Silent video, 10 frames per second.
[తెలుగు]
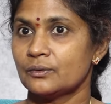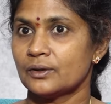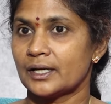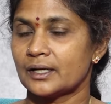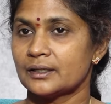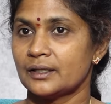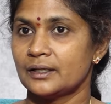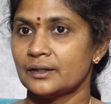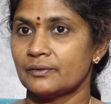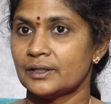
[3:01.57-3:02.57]
నీకు కరెక్ట్
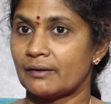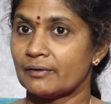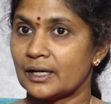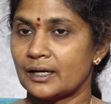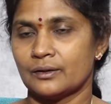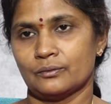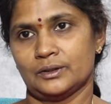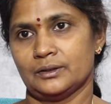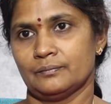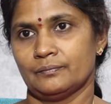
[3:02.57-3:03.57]
అయినటువంటి అవగాహన
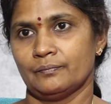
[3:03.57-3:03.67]
ఉంది